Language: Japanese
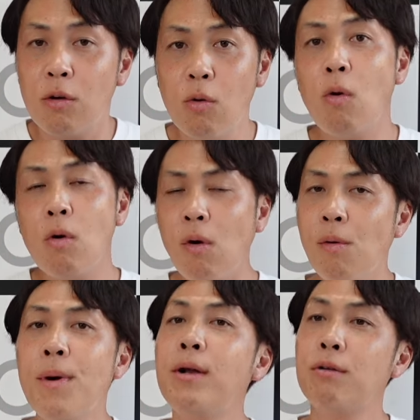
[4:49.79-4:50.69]

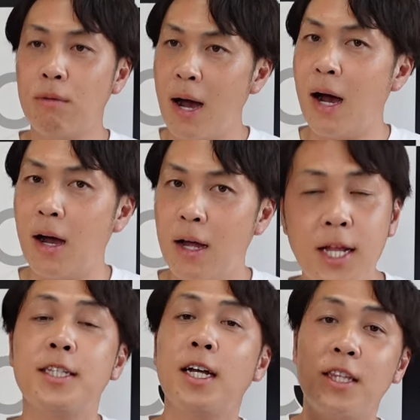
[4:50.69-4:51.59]
550は
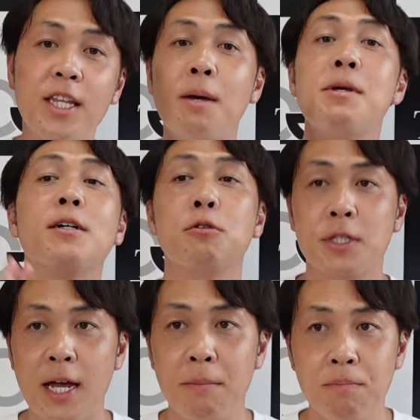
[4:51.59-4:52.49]
レザーディナミカ素
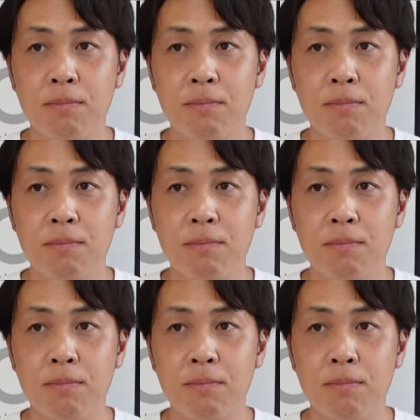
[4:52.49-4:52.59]
材。